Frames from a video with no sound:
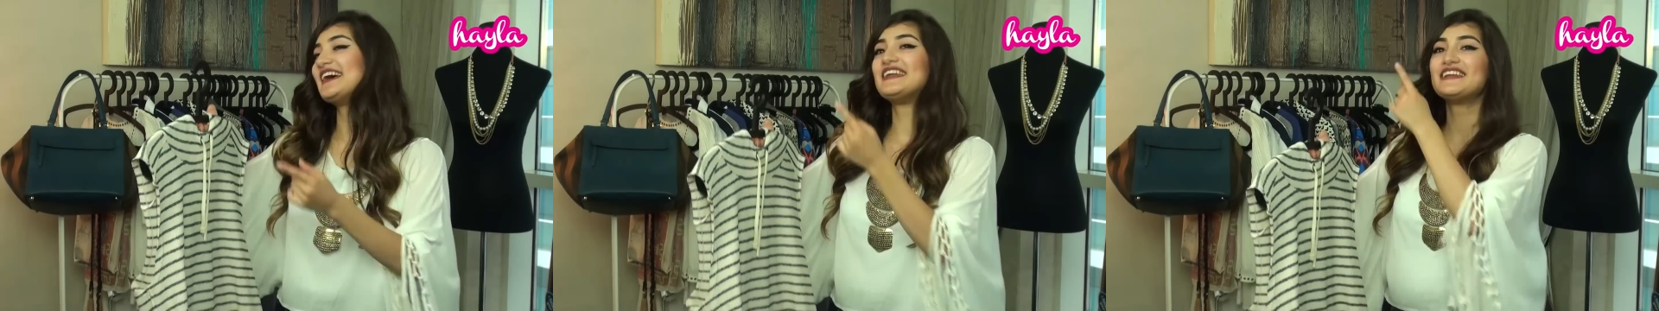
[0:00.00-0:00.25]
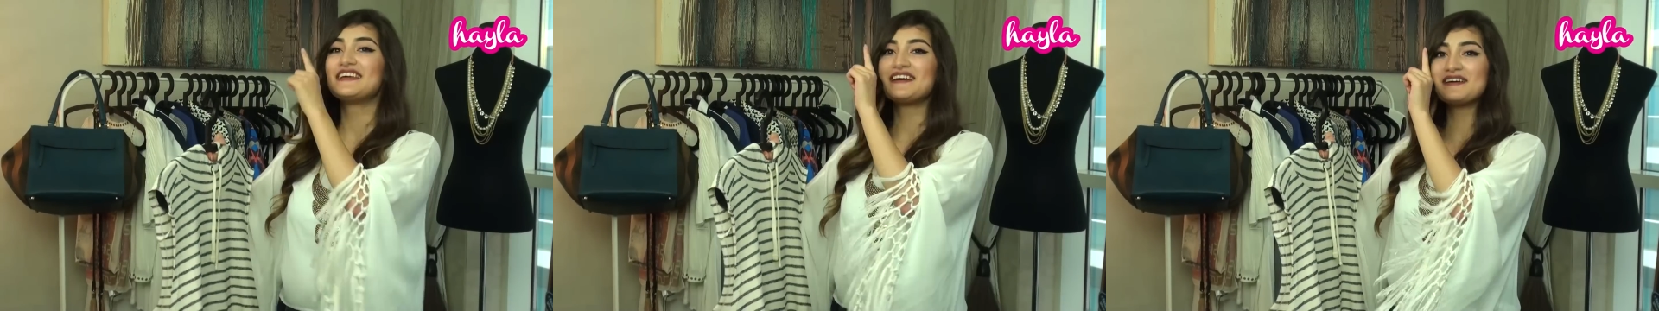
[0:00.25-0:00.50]

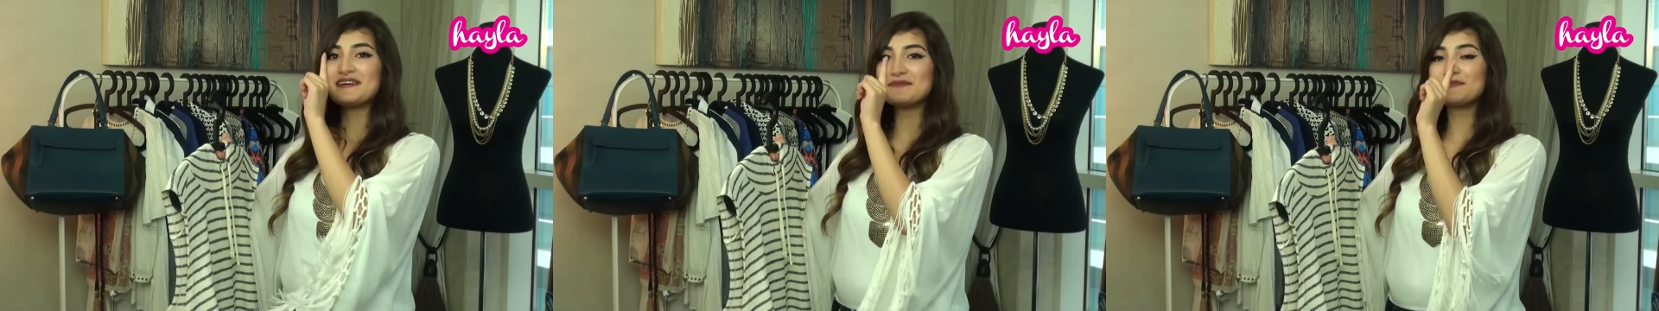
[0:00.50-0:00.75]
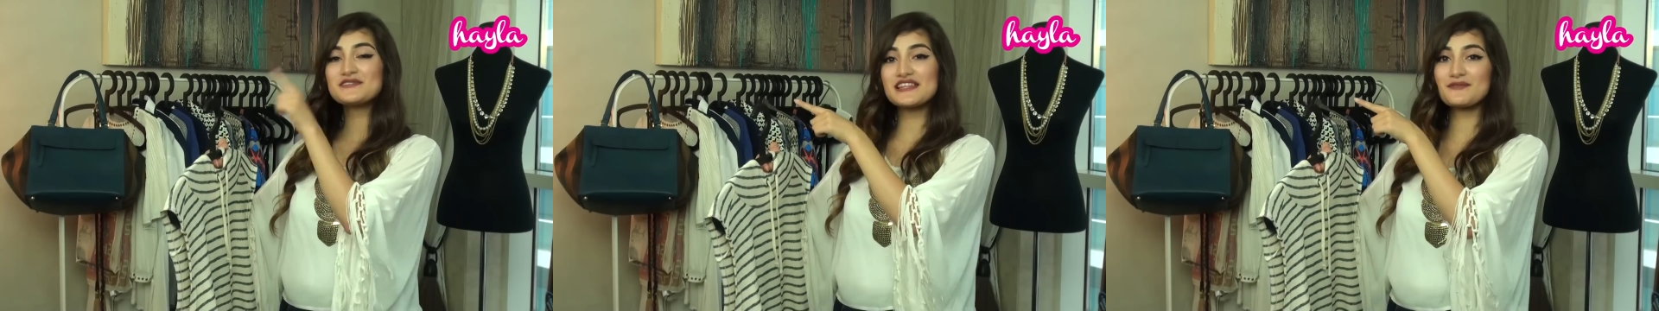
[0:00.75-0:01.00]

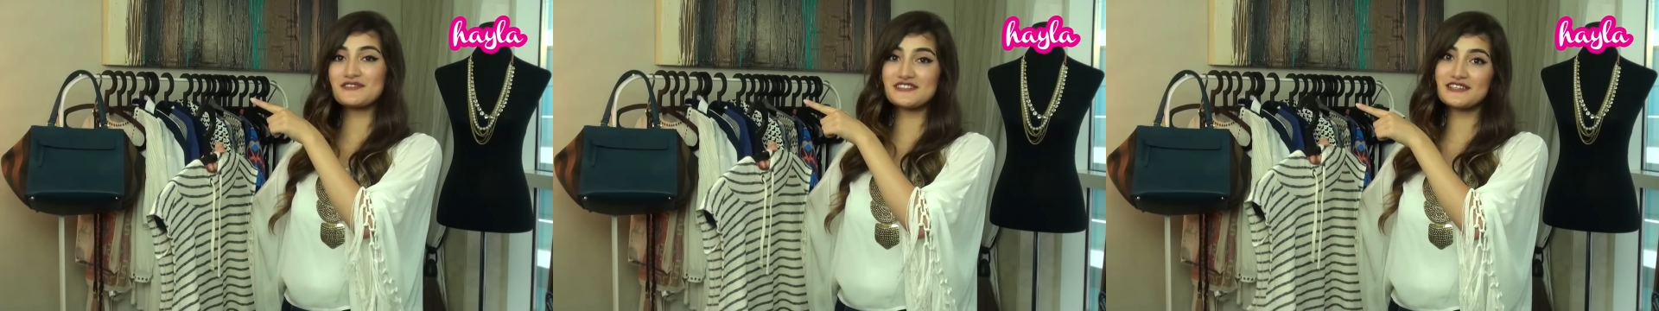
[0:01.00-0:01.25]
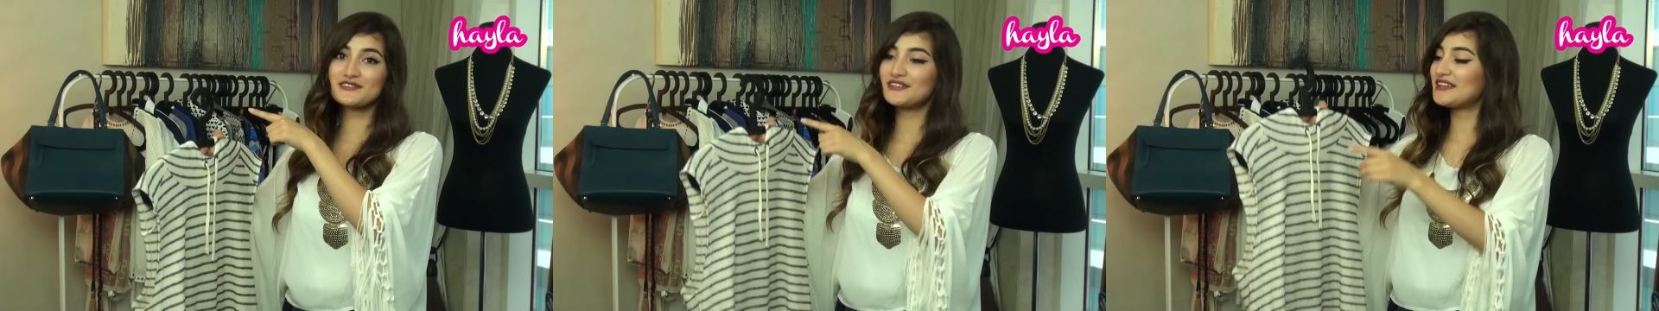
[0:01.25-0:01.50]
البلوز اللي
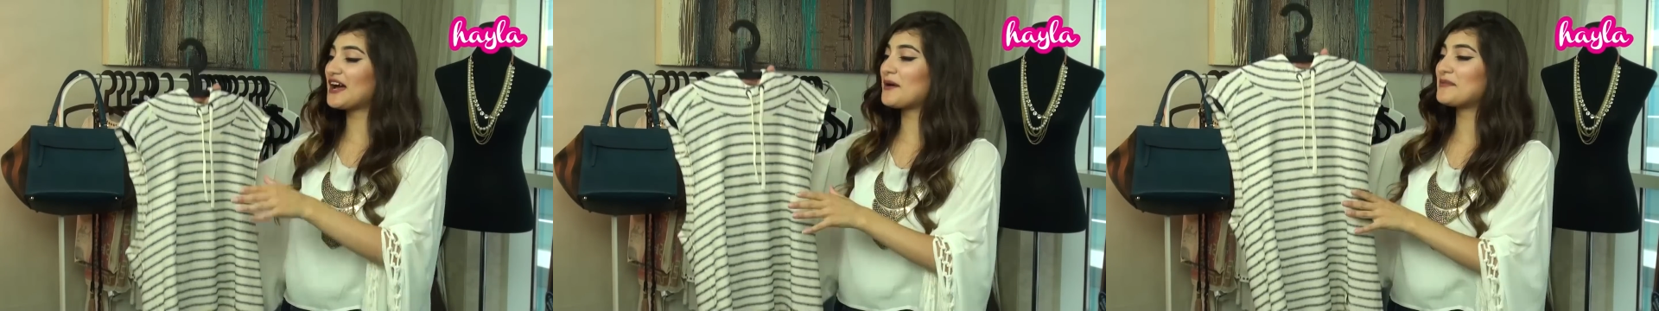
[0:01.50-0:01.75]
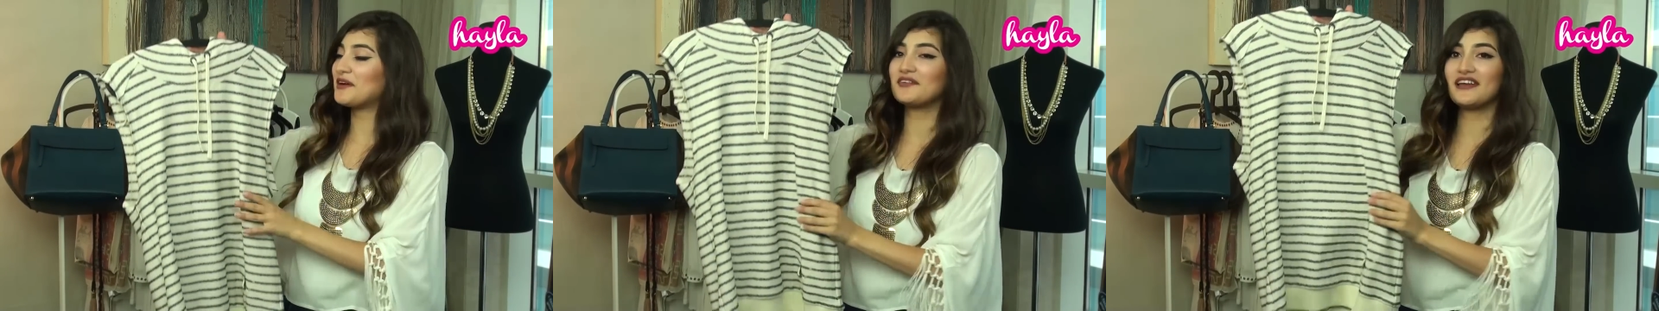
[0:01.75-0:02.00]
ورجيتكم اياها
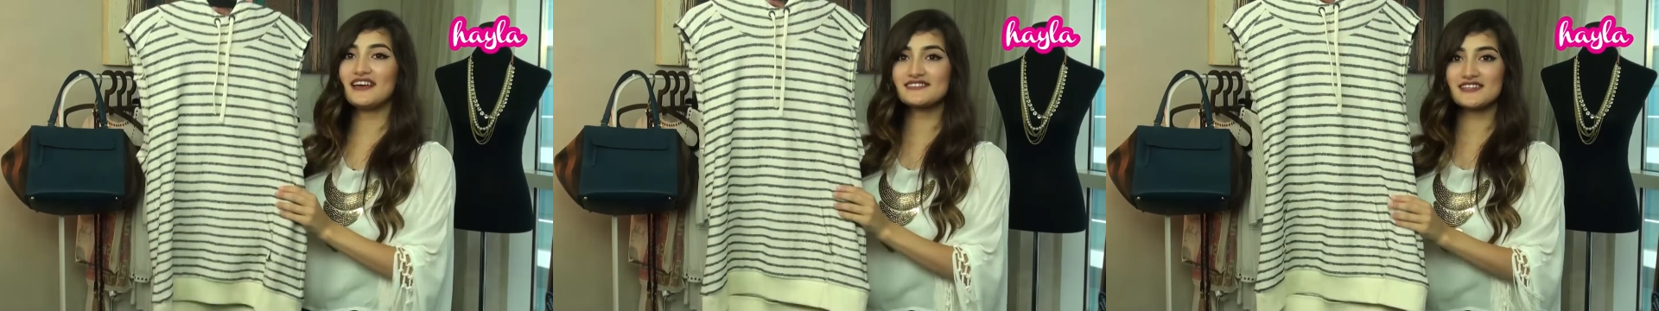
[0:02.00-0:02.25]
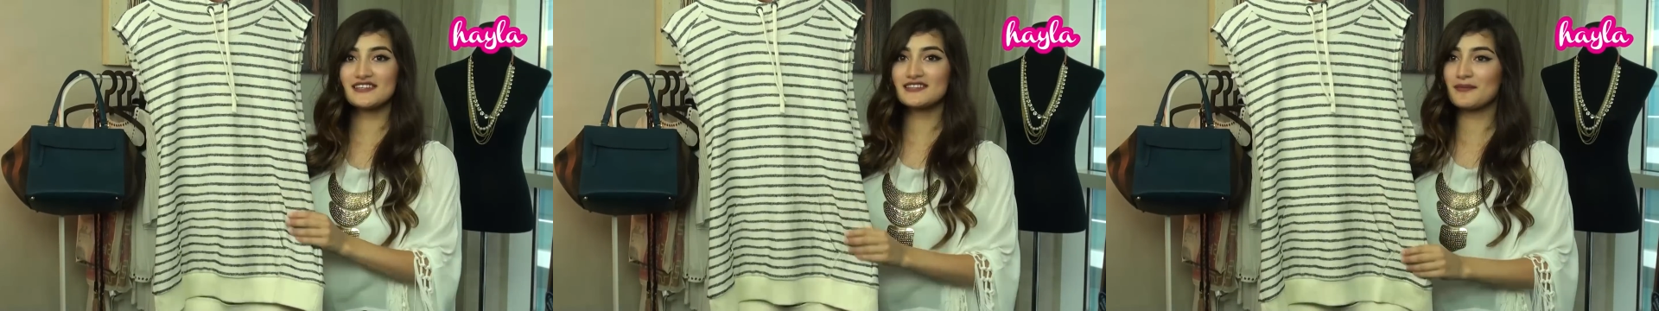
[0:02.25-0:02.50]
من اول هي
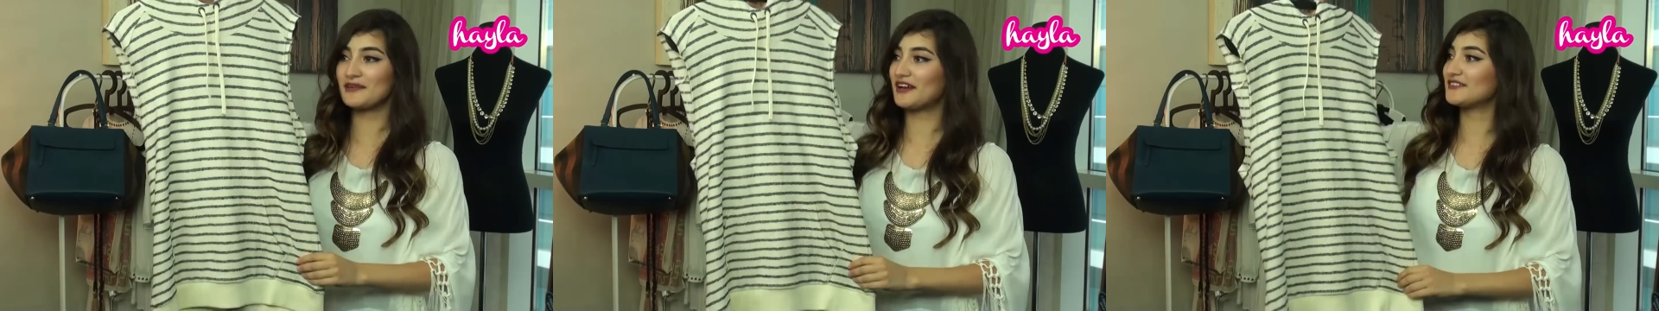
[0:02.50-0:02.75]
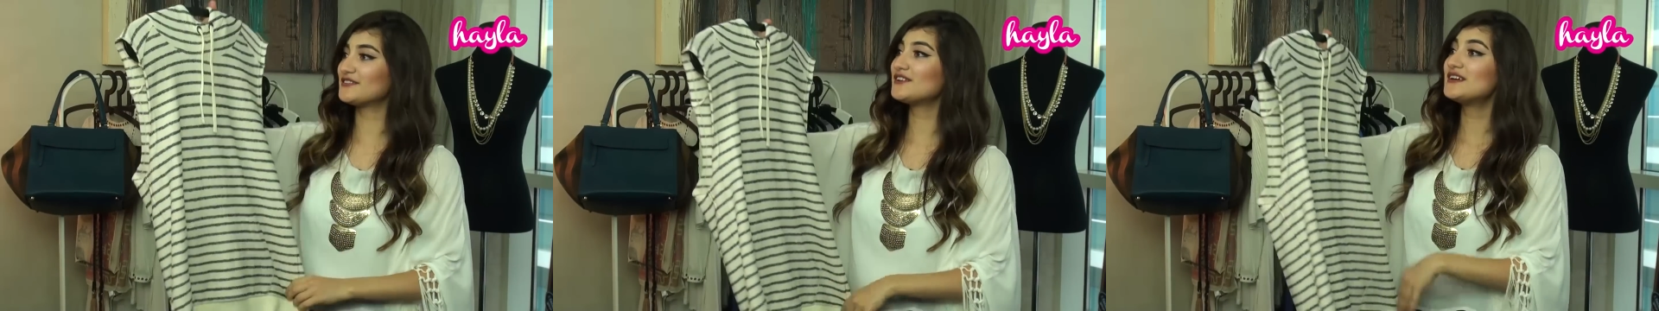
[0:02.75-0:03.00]
اشتريتها من
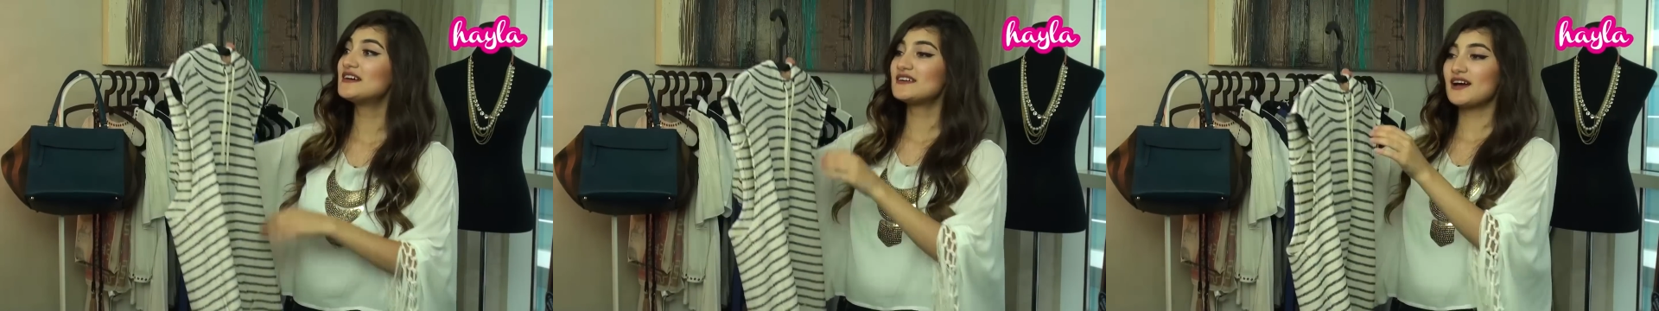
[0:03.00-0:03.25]
عنده